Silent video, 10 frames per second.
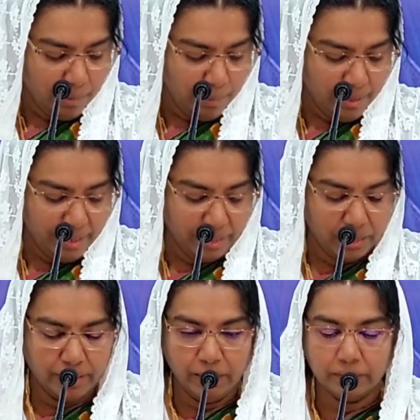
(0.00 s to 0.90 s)
பிள்ளைகள்
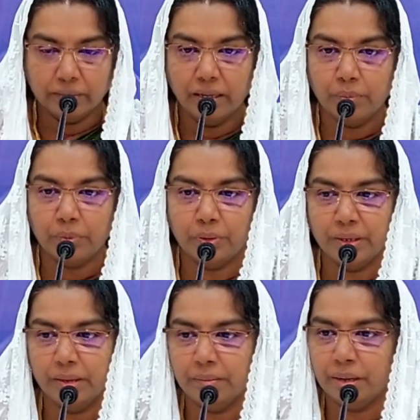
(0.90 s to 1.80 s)
தான் தேவனுடைய
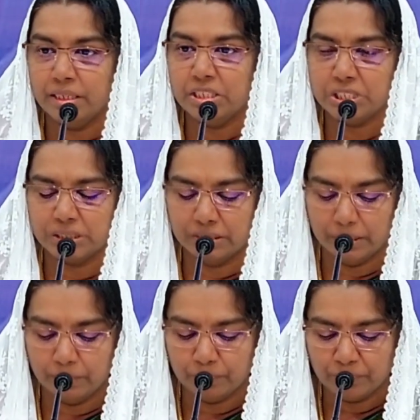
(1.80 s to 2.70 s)
மனுஷன்
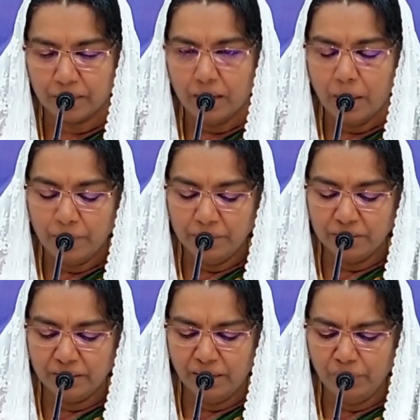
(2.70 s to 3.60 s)
தான் அப்ப இந்த
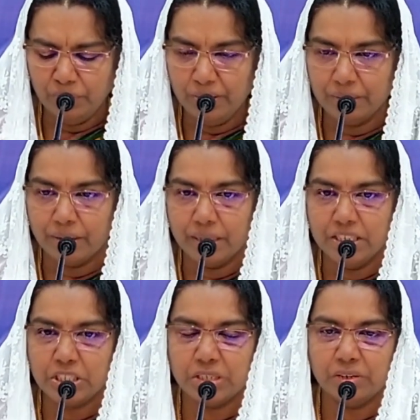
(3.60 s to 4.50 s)
தேவனுடைய
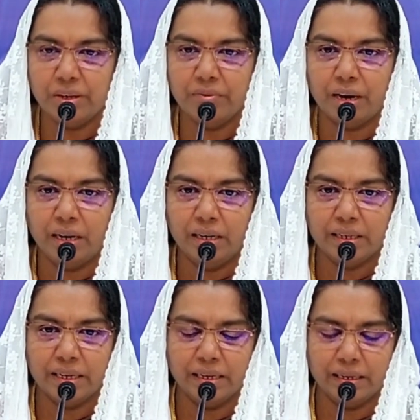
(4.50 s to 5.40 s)
மனுஷனுடைய
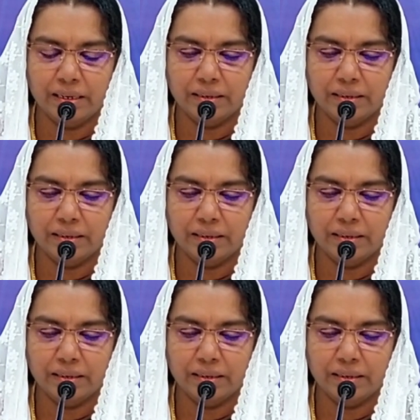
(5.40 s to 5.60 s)
வாழ்க்கையில